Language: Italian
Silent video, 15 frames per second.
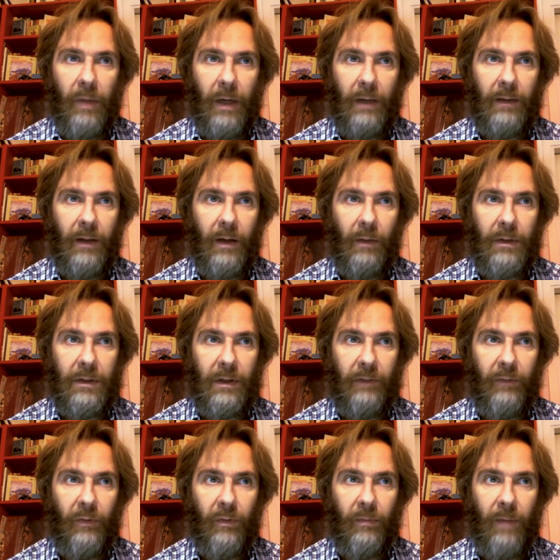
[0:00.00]
prendere
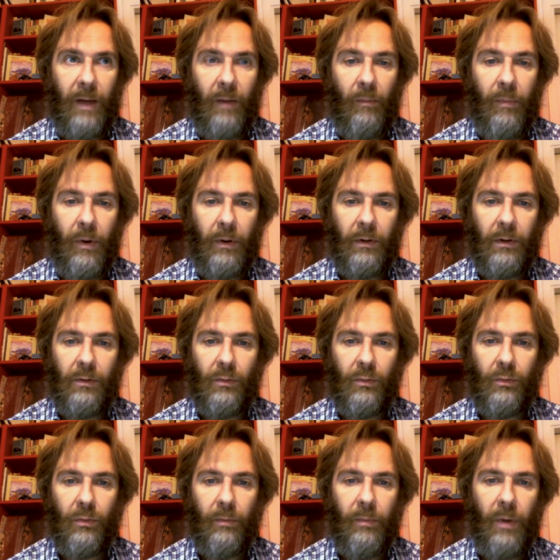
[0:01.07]
questa forma un po' in
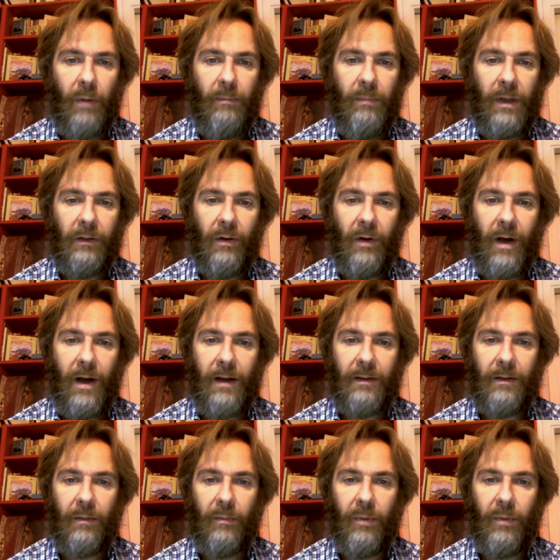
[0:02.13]
disuso, un po'
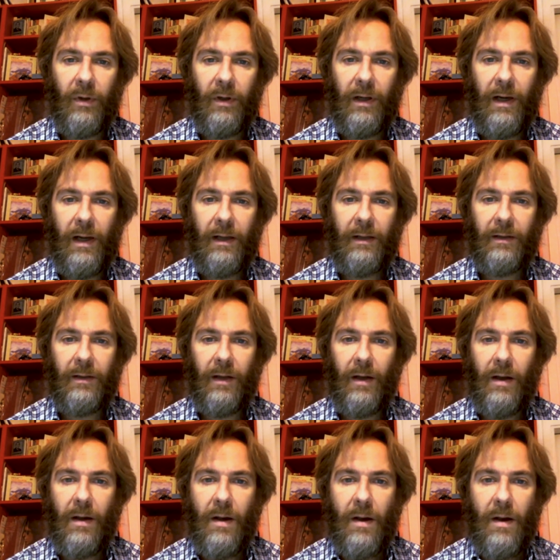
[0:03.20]
abbandonata, un po' negletta
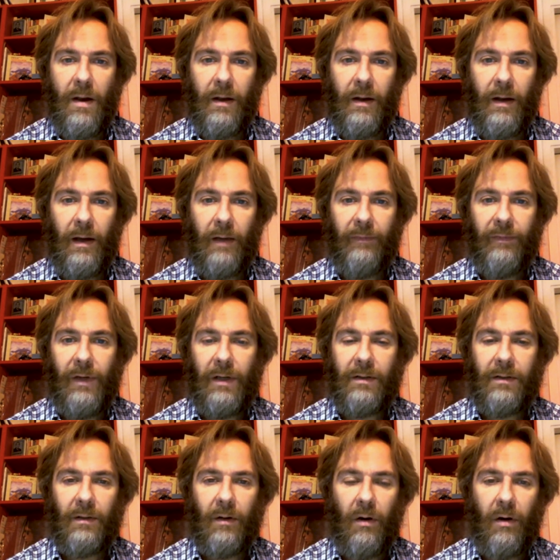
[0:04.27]
che è la
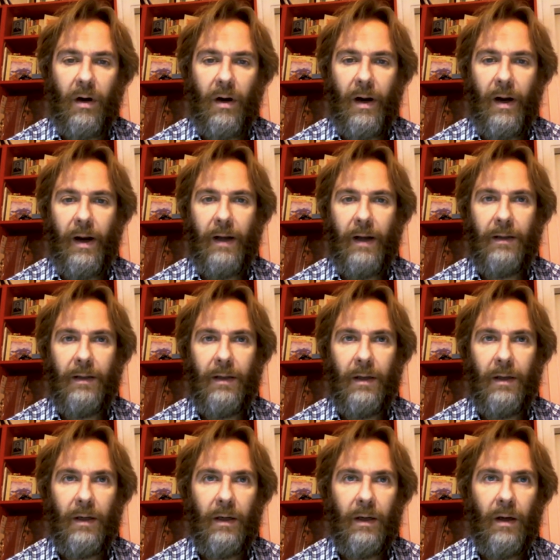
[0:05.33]
filastrocca, e
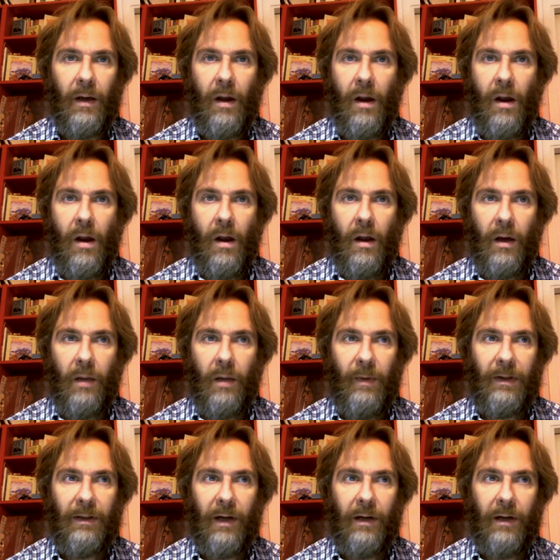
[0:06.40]
di
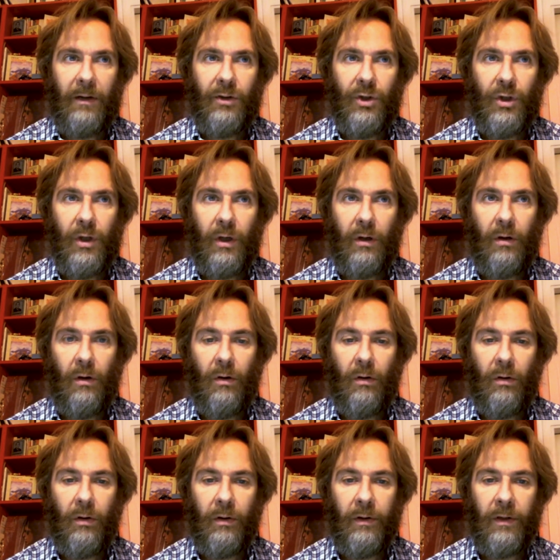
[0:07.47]
rimetterla in circolo
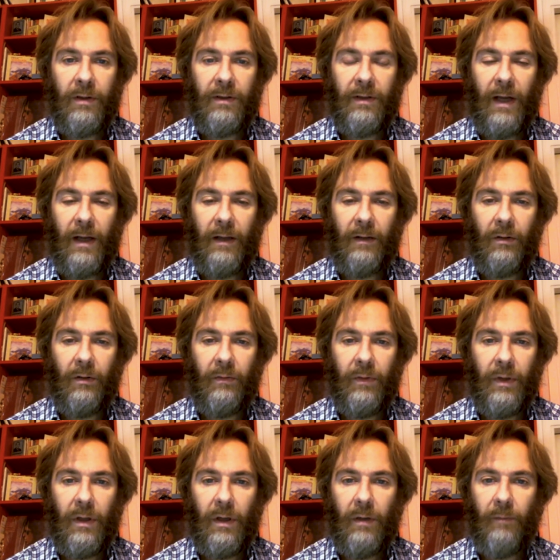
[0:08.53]

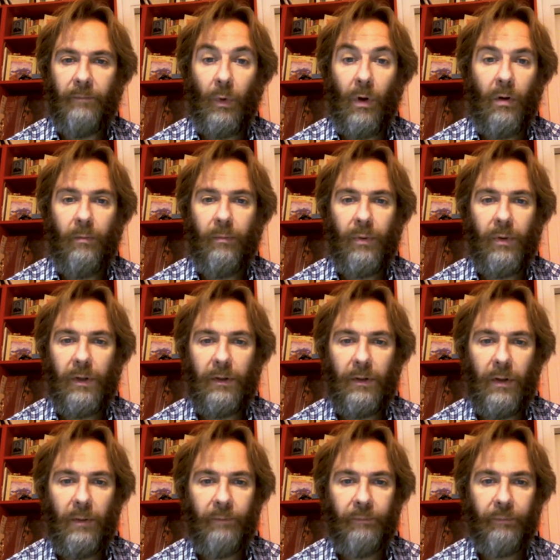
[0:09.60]
innestandovi una
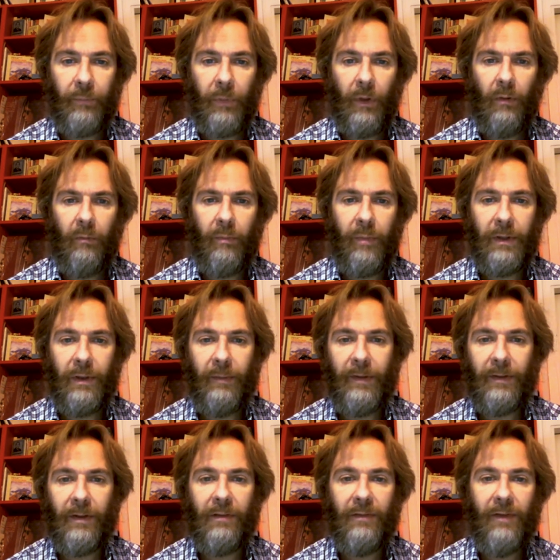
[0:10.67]
componente
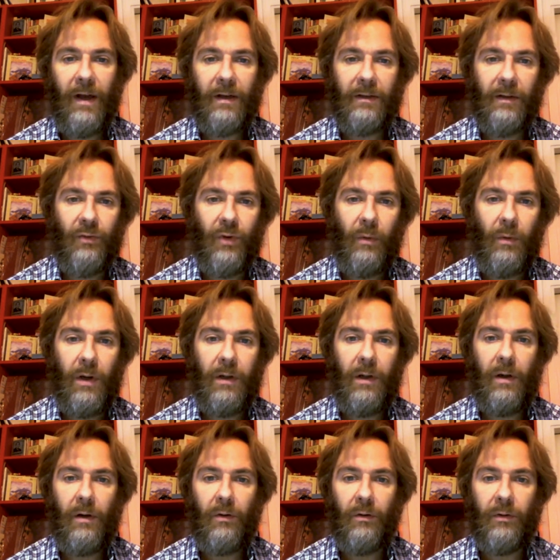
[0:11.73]
completamente diversa, cioè quella
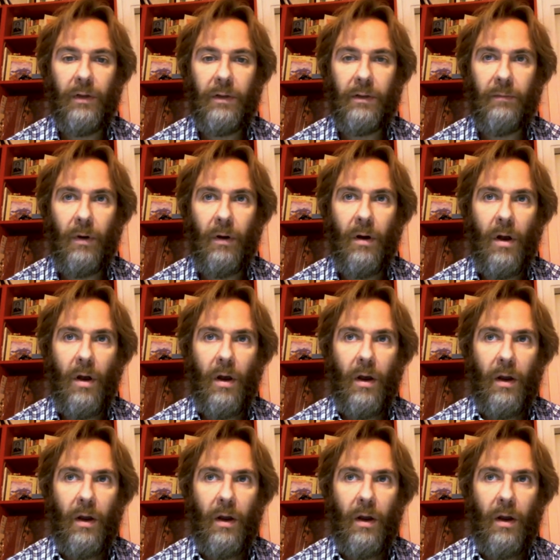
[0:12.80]
dell'erotismo,